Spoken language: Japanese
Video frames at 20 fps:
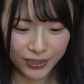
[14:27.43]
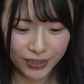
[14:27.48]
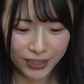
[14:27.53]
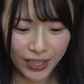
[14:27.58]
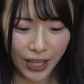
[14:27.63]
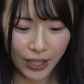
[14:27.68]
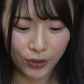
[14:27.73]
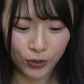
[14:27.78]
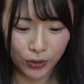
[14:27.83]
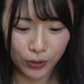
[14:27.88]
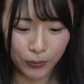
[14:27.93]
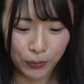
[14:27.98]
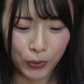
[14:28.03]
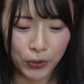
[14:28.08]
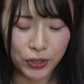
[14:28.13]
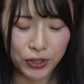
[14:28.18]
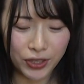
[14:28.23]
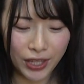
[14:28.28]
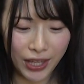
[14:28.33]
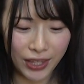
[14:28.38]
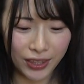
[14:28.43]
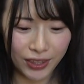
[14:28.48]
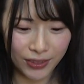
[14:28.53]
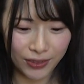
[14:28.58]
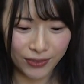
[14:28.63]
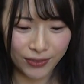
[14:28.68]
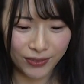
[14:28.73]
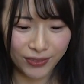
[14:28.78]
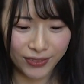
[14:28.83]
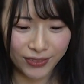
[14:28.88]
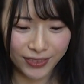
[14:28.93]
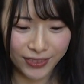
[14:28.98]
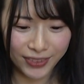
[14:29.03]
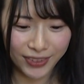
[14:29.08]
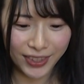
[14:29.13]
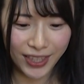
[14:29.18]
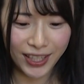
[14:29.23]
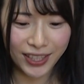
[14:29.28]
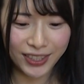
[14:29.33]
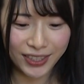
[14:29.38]
最後のボス戦
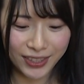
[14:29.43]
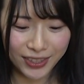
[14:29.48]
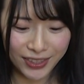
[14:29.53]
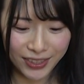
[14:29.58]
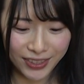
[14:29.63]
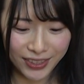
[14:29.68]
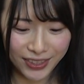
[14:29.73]
です。